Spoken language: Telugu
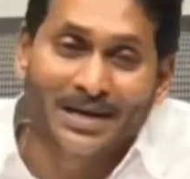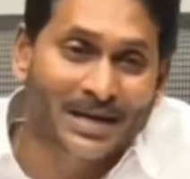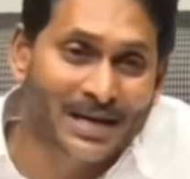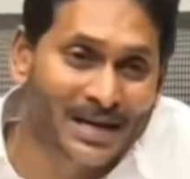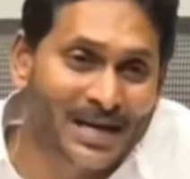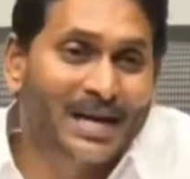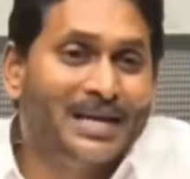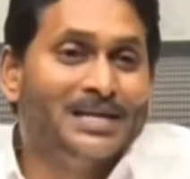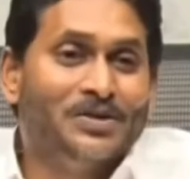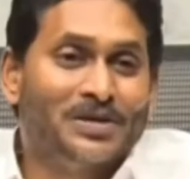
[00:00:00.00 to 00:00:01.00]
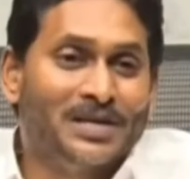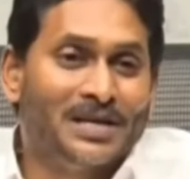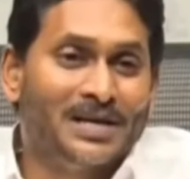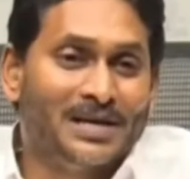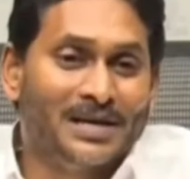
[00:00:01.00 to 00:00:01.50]
మరి నీ కళ్ళ
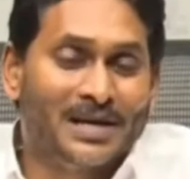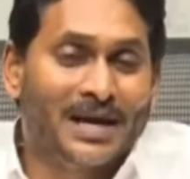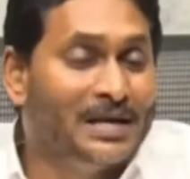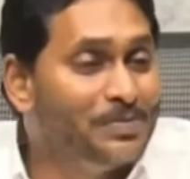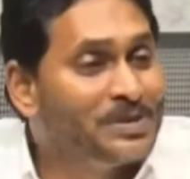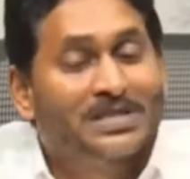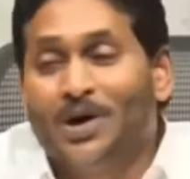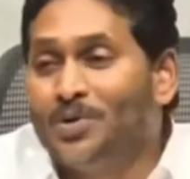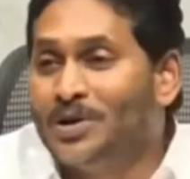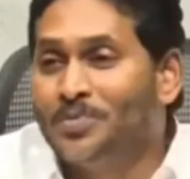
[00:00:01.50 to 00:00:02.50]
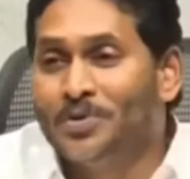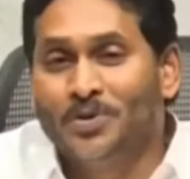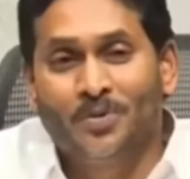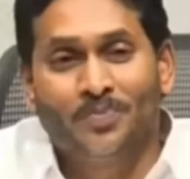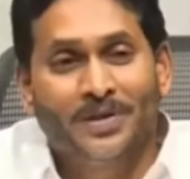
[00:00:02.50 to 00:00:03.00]
ఎదుటే కనిపిస్తూ
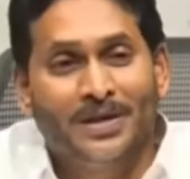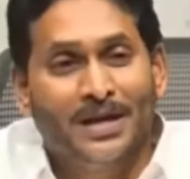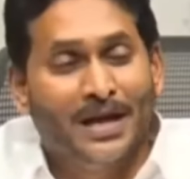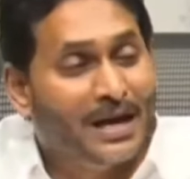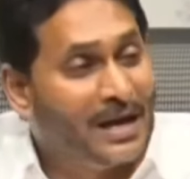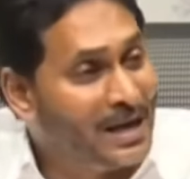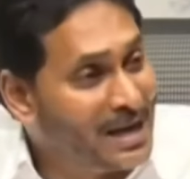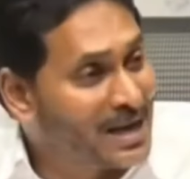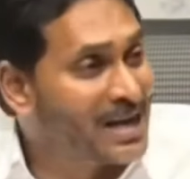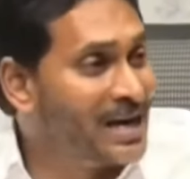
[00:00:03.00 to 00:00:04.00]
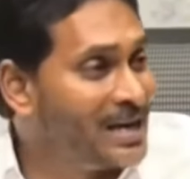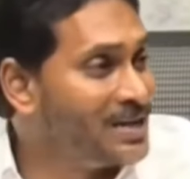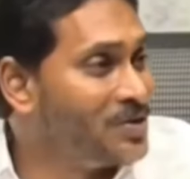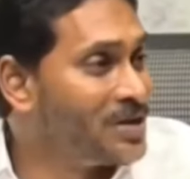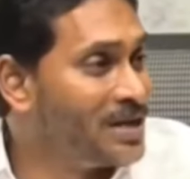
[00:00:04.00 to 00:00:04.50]
ఉన్నప్పుడు నీ కళ్ళ
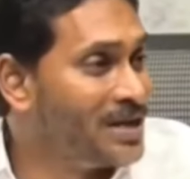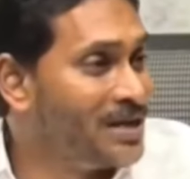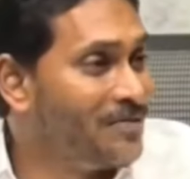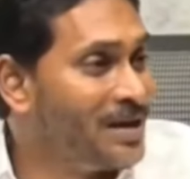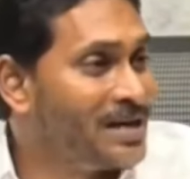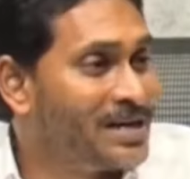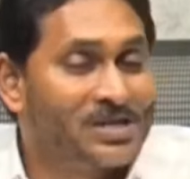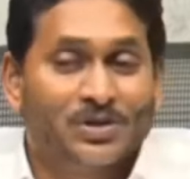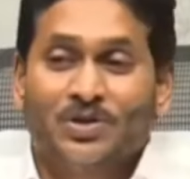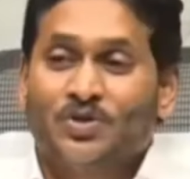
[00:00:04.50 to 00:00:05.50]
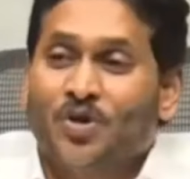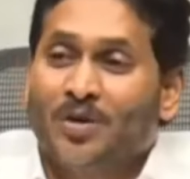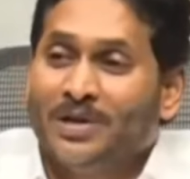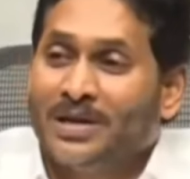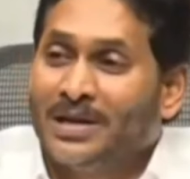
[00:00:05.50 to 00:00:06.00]
ఎదుటే వెంకటేశ్వర
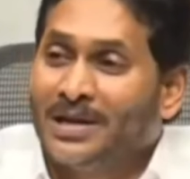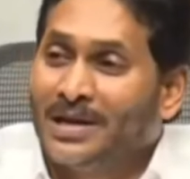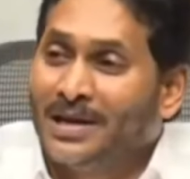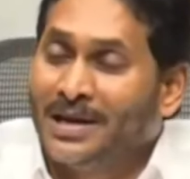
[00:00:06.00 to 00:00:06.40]
స్వామి